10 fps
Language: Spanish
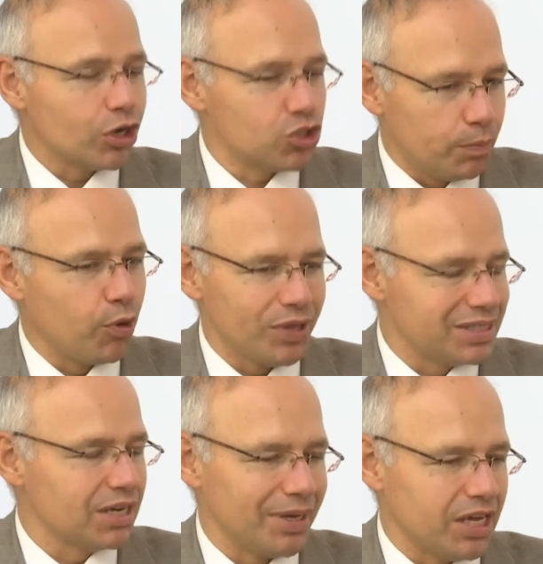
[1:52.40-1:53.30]
creo que eso puede
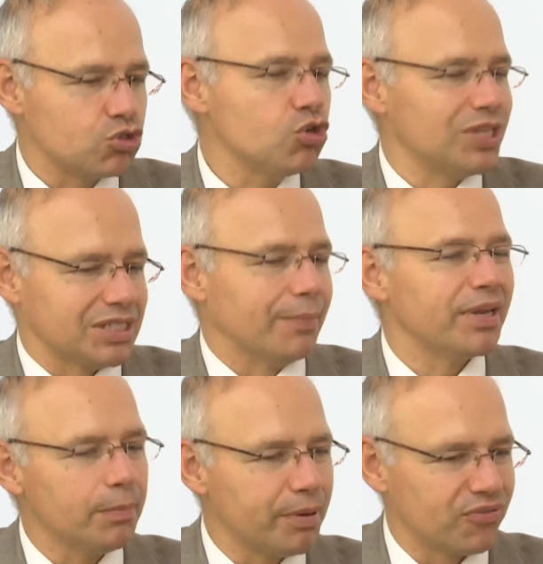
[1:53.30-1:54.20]
ser varias cosas.
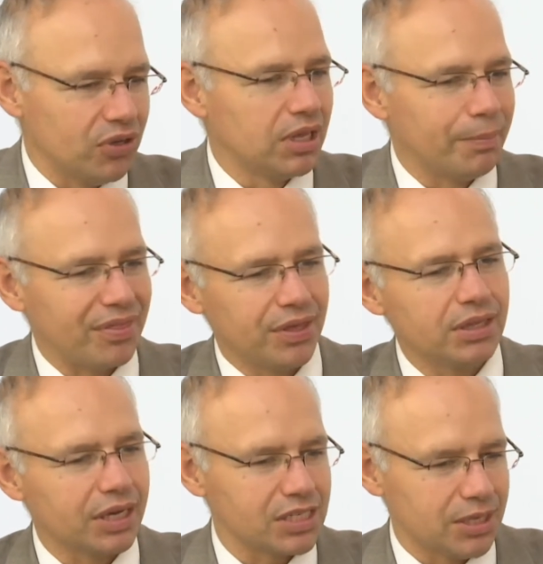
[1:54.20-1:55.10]
También el perfil de
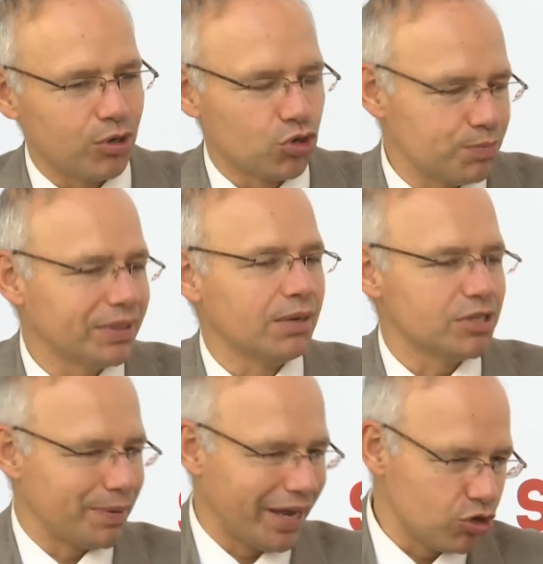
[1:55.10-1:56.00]
paciente que se ve en un hospital
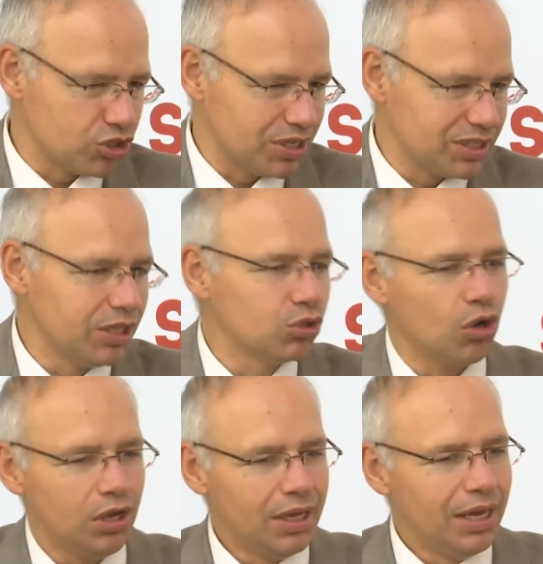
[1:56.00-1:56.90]
más pequeño es
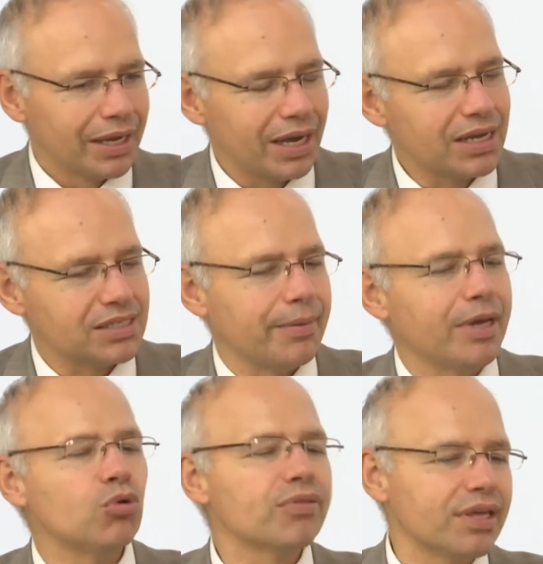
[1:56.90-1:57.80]
distinto que el que se
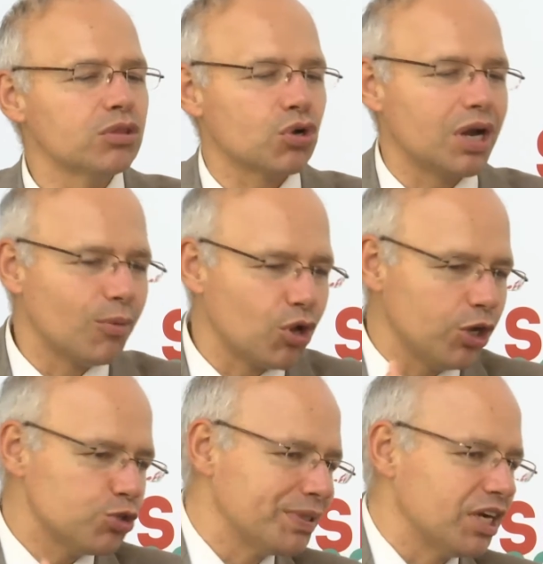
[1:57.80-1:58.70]
ve en un centro que a lo mejor
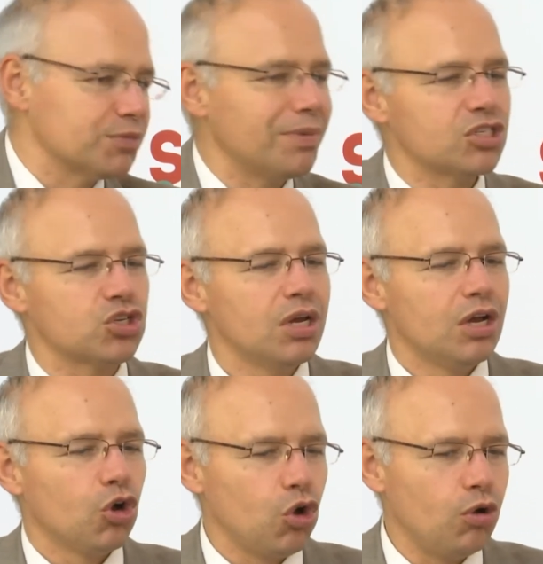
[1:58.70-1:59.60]
hay hospitales más
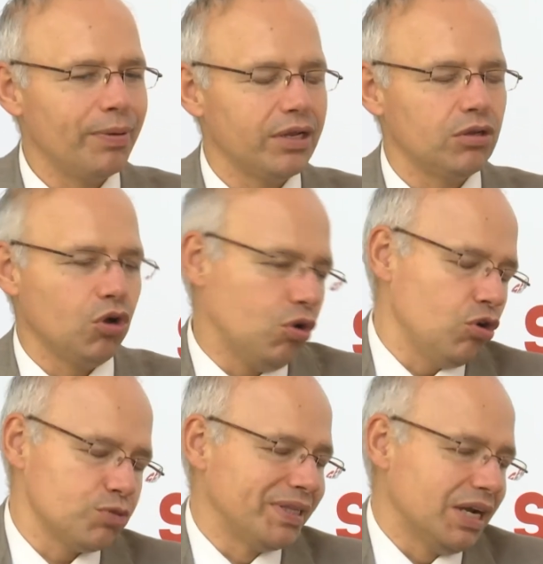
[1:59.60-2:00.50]
jóvenes
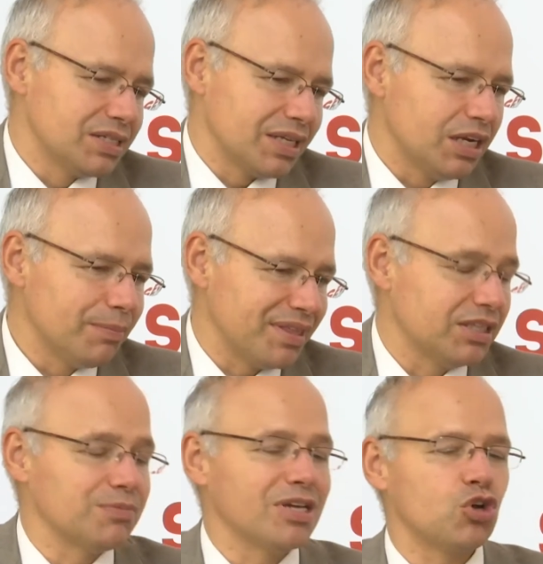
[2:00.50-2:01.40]
o hospitales que tienen
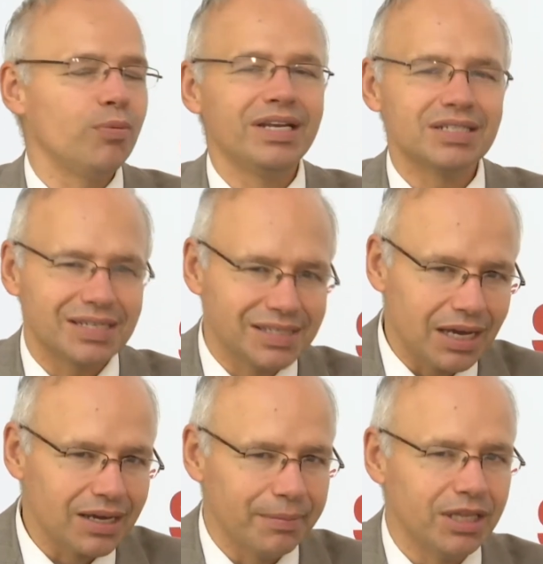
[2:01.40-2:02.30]
pacientes más jóvenes que se
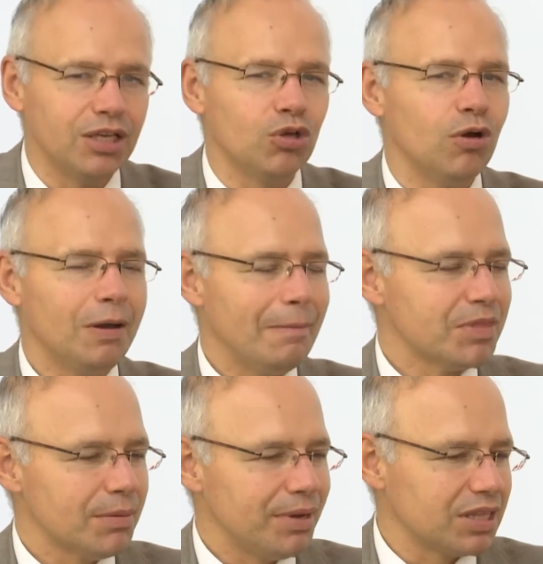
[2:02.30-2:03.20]
han remitido
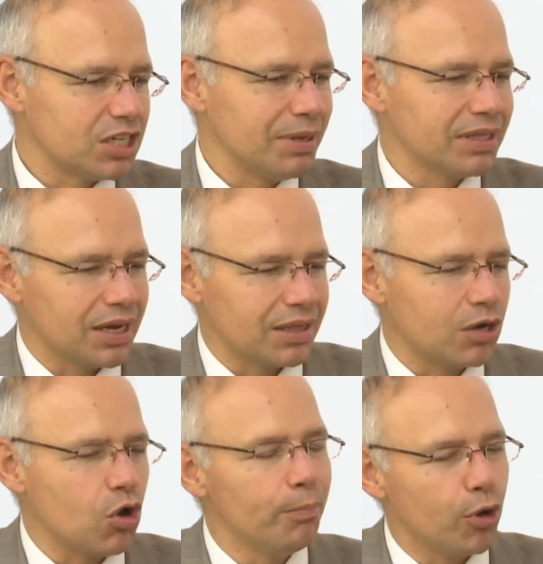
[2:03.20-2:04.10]
para trasplante
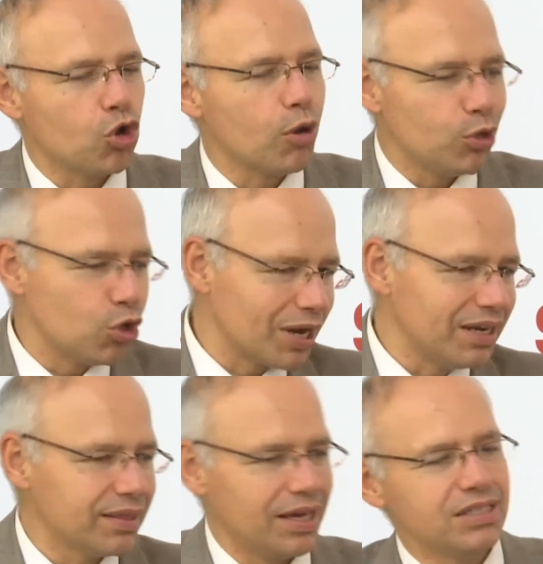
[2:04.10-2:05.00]
cardíaco. Un poco cómo lo
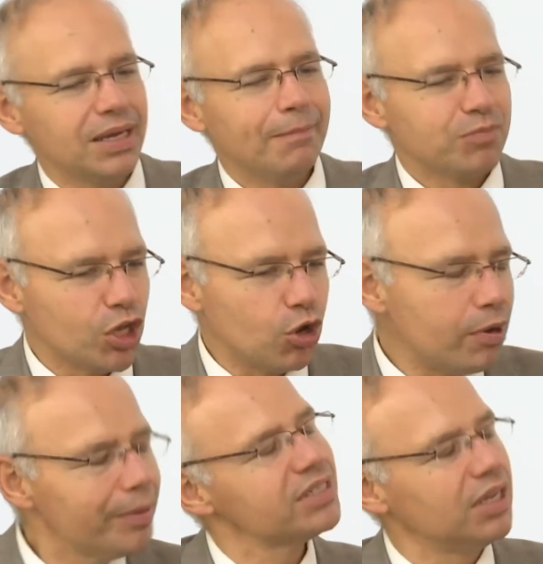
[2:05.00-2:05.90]
organizáis y
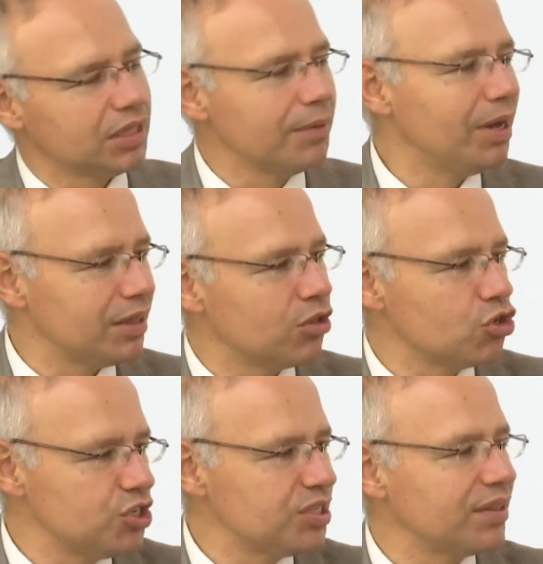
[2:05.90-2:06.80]
cómo ves el tema de
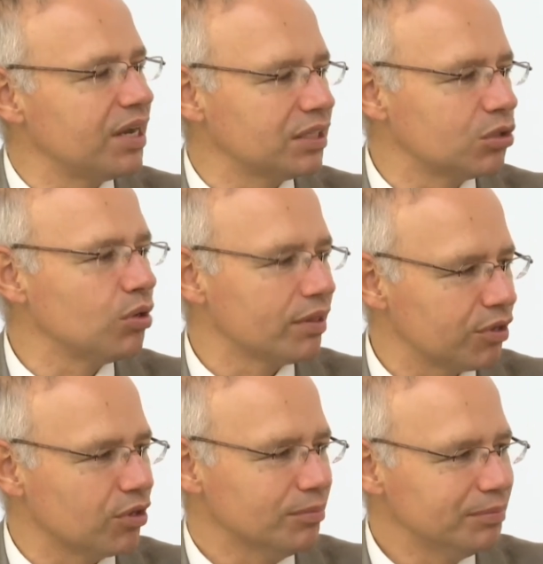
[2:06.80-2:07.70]
dosis y de la titulación.